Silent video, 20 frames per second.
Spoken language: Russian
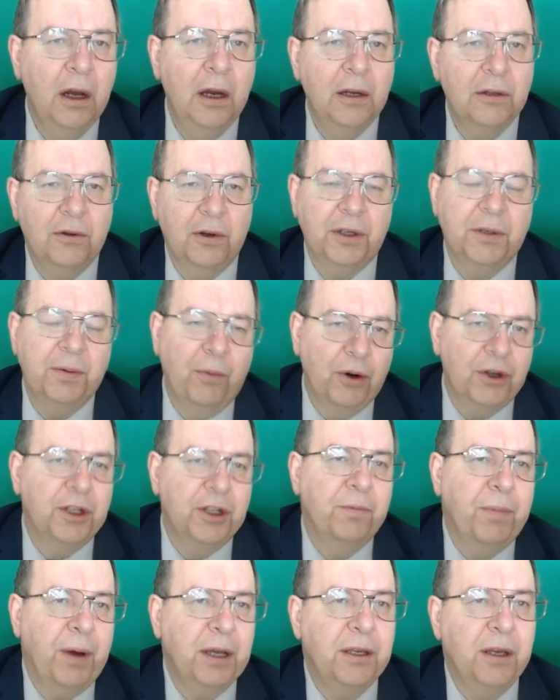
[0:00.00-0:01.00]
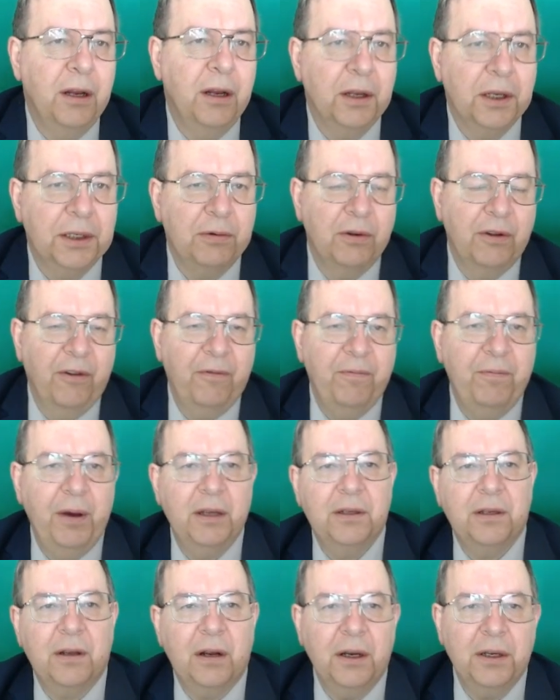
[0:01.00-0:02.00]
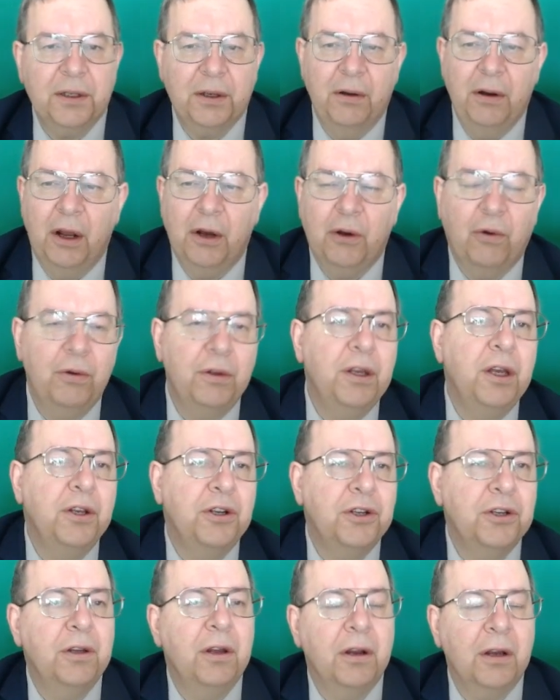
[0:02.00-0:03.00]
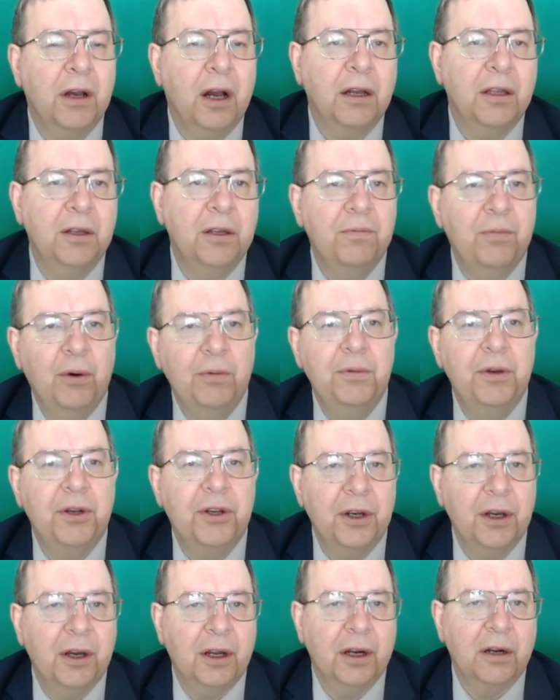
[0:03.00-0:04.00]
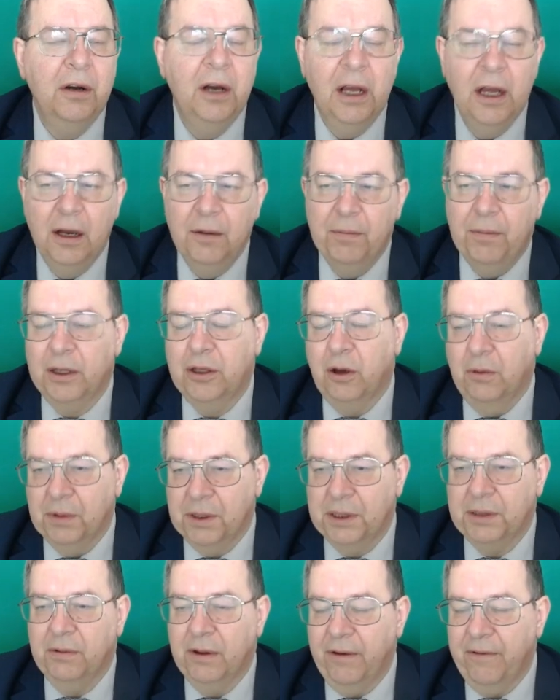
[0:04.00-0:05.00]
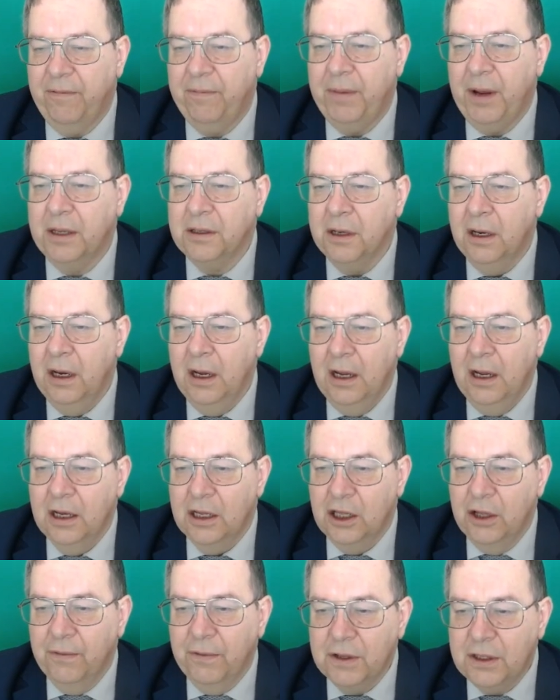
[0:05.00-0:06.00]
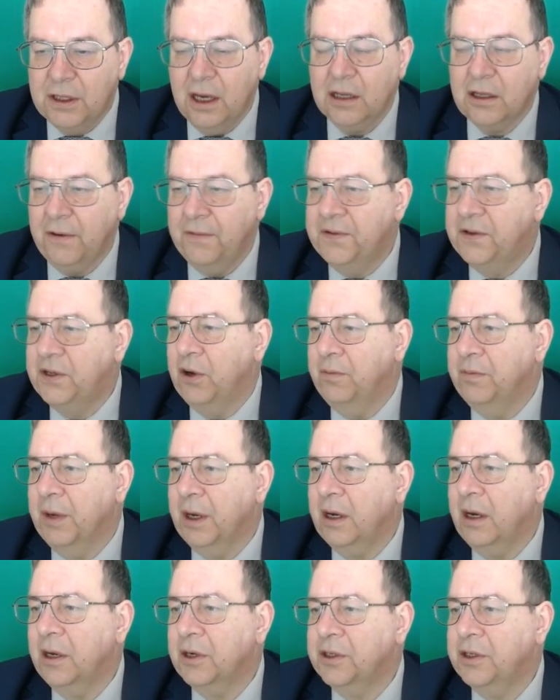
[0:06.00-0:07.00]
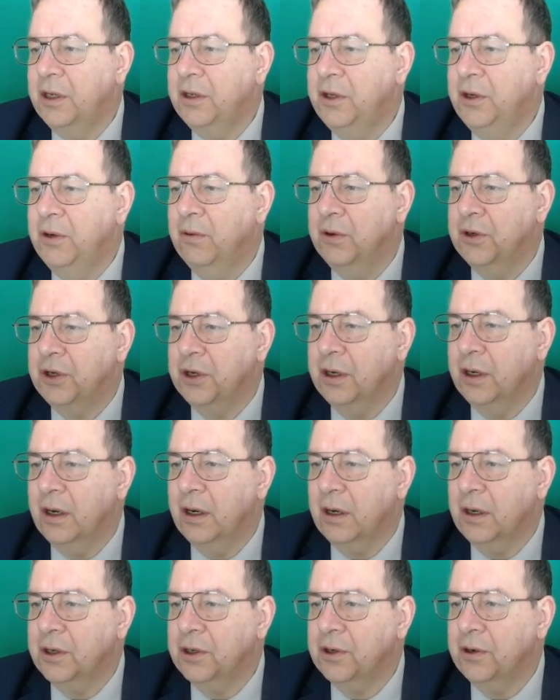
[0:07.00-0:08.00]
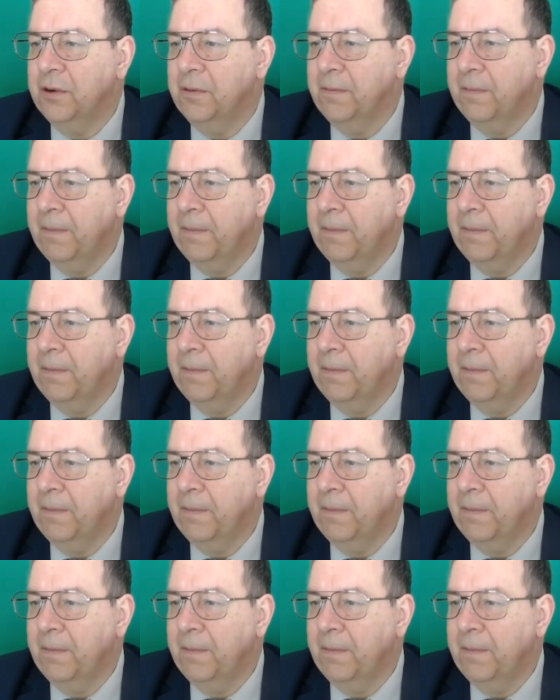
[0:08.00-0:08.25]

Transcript: То есть можно пойти или слон f5 сразу, или конь e4, как не помнишь, играл. Потом слон f5. Но вот это все, мне кажется, не очень хорошо.